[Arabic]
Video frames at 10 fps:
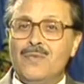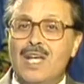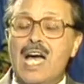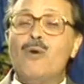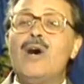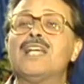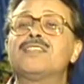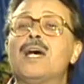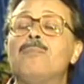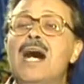أو
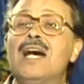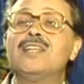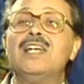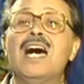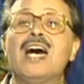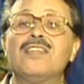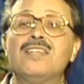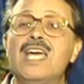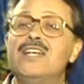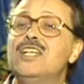حتى بعض
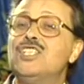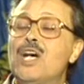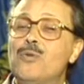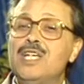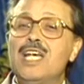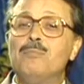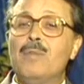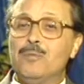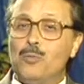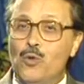الأغذية النشوية
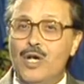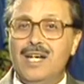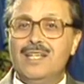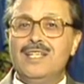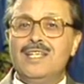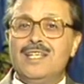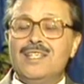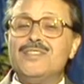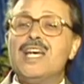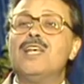المطبوخة
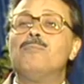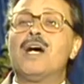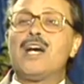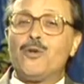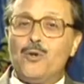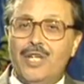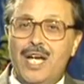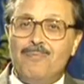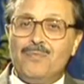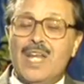زي المكرونة
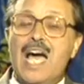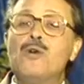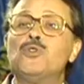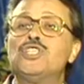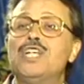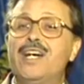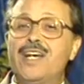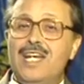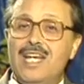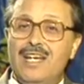أو
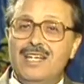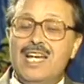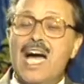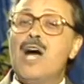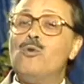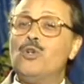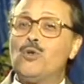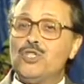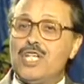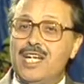الشعرية أو
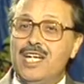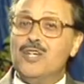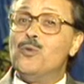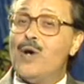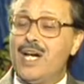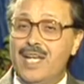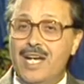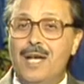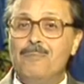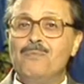الكشري
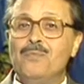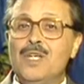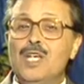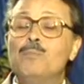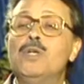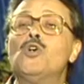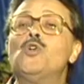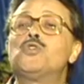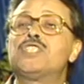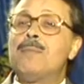وغيرها بنقول
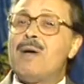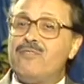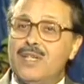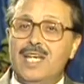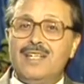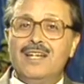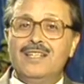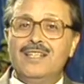له السبب في كده